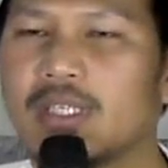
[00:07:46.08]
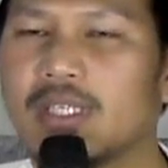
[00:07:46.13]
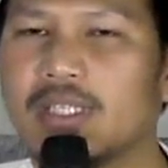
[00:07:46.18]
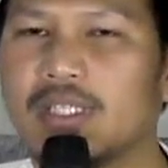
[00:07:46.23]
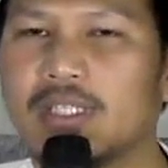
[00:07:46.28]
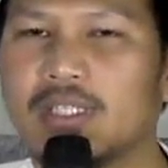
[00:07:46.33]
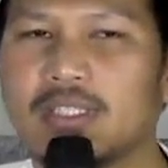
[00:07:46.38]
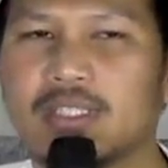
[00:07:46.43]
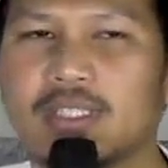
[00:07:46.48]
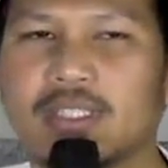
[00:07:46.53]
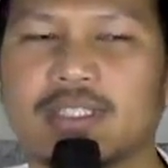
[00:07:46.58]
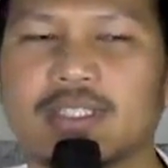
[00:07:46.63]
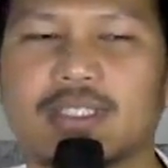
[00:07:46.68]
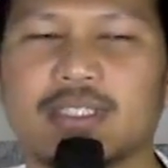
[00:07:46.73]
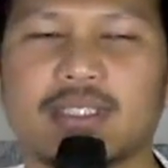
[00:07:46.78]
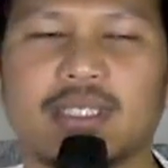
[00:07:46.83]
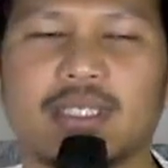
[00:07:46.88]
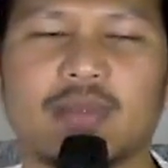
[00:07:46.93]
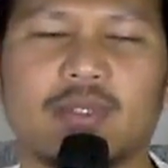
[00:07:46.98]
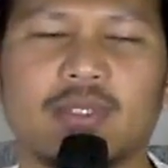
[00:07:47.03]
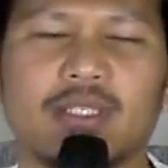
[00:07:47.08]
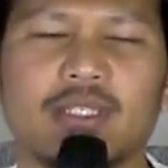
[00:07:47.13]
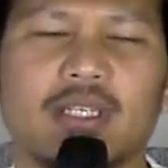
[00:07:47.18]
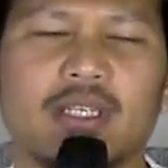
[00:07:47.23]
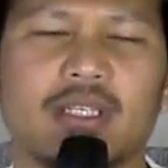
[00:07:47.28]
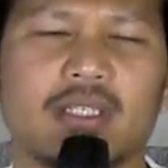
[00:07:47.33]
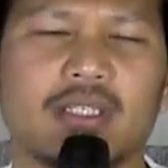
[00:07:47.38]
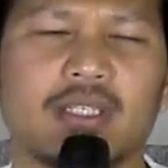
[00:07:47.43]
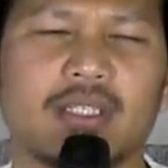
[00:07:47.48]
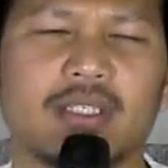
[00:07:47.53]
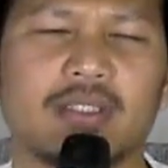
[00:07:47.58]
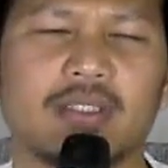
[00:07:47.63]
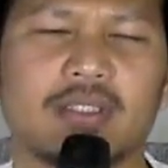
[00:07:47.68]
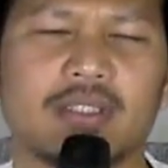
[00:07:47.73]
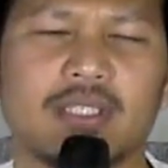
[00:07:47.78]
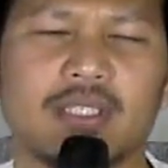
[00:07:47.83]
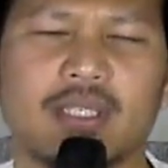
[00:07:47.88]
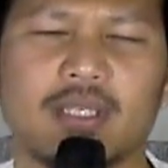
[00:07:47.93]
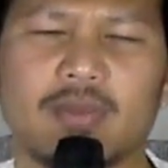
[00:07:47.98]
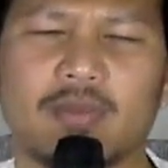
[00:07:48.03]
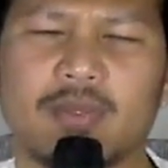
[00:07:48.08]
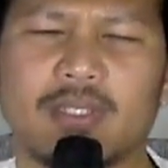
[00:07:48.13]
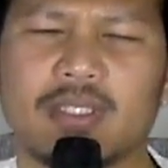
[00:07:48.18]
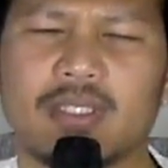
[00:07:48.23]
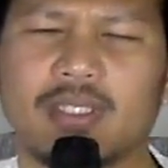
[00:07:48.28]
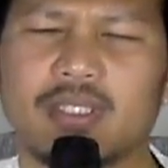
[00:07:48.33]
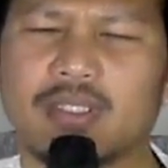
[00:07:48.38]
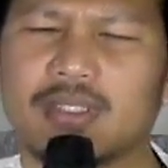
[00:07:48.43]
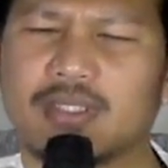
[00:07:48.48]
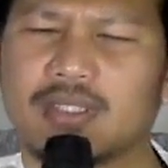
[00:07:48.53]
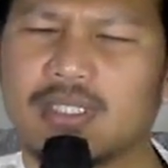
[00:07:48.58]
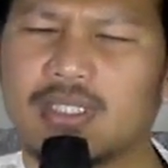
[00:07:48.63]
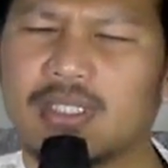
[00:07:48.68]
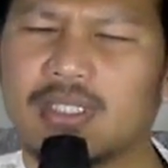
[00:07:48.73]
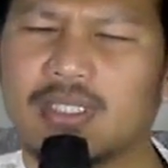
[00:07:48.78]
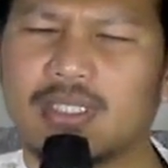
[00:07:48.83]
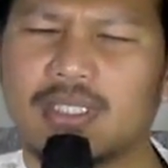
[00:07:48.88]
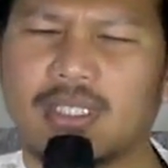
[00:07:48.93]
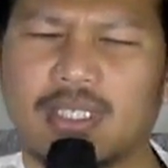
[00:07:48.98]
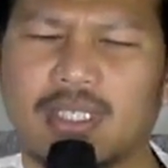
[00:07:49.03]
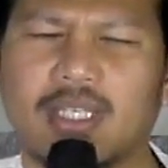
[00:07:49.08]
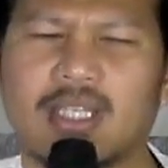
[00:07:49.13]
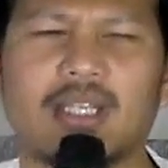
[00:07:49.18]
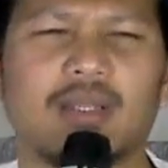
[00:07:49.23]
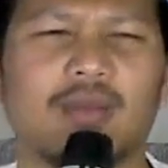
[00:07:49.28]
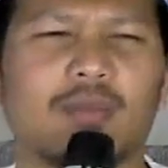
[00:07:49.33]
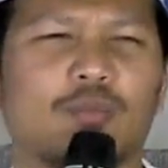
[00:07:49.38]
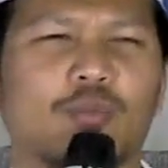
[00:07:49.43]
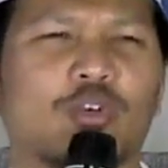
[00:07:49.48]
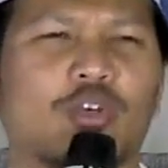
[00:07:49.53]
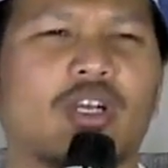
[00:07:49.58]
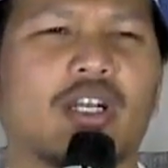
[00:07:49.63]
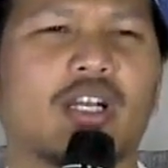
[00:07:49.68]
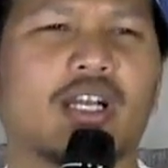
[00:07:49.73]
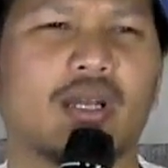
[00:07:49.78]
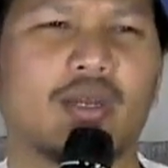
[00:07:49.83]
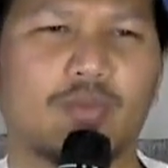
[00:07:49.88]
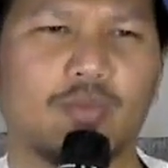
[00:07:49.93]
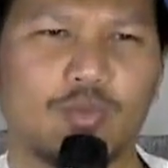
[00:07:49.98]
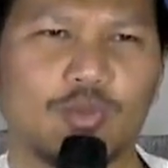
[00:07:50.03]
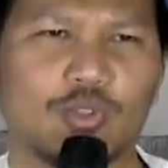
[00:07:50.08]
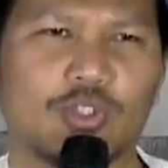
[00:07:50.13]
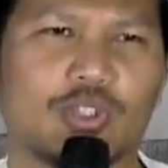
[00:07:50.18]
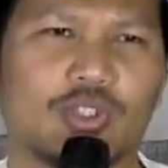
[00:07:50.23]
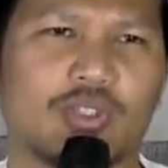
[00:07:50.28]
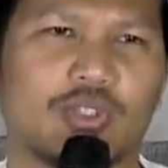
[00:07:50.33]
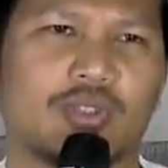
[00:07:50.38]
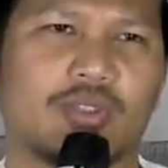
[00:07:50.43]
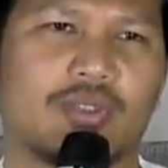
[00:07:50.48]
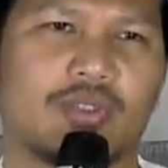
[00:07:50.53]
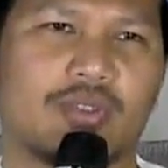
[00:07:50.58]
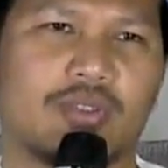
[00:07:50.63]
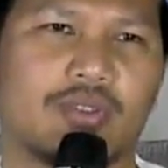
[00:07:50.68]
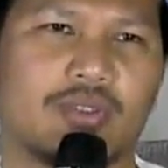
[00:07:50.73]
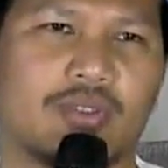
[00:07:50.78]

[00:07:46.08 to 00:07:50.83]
kalinya saya mendengarkan ceramah yang saya lelah buka kamus.